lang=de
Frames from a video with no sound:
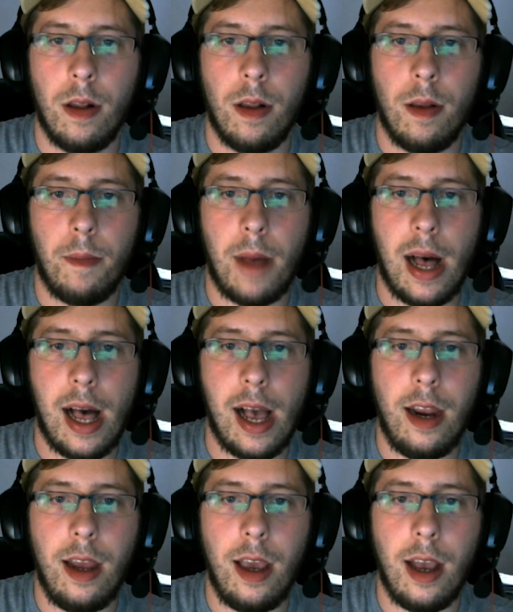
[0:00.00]

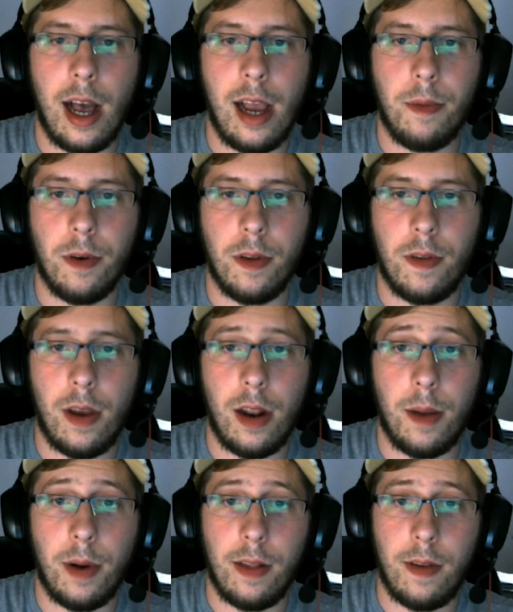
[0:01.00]
Mining 1%,
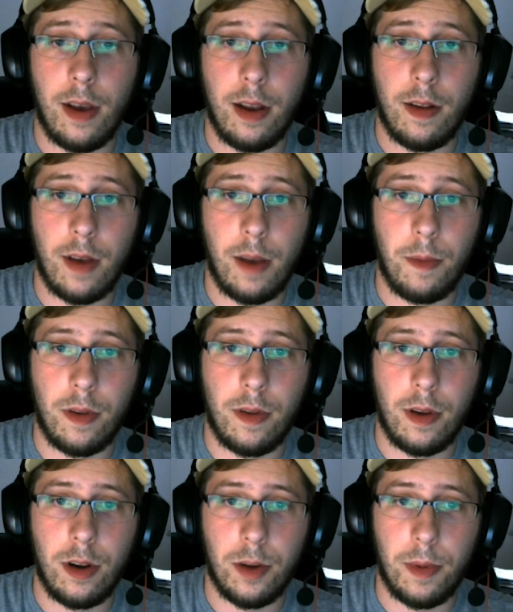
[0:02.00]
aber ganz ehrlich, das
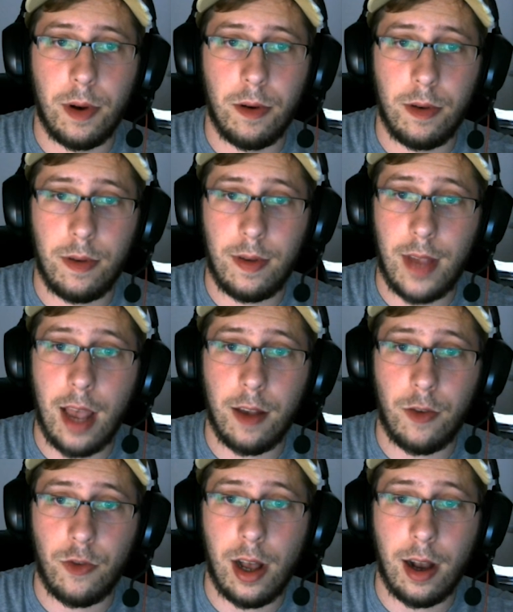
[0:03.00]
1% ist aber auch sehr
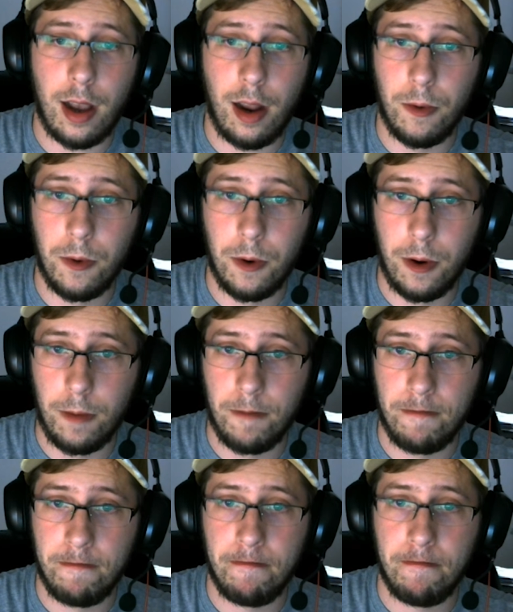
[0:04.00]
stark erlogen.
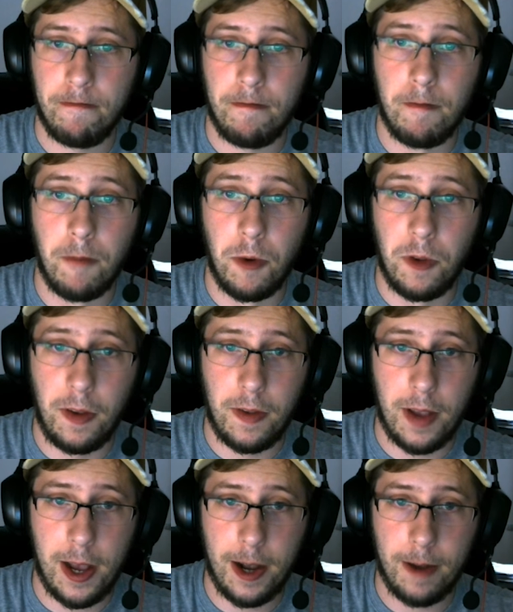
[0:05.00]
Muss ich
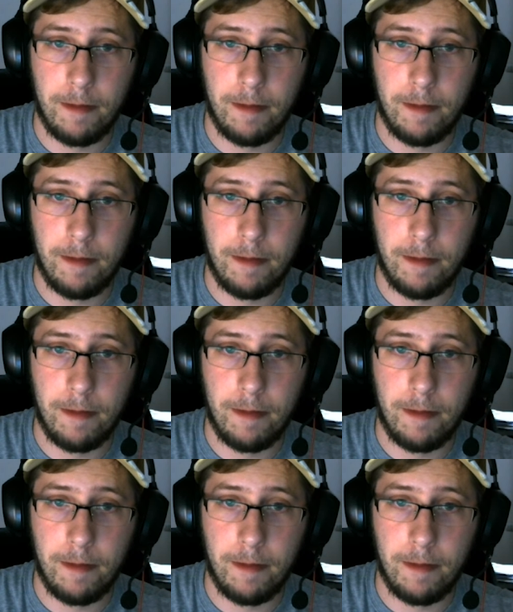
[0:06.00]
sagen.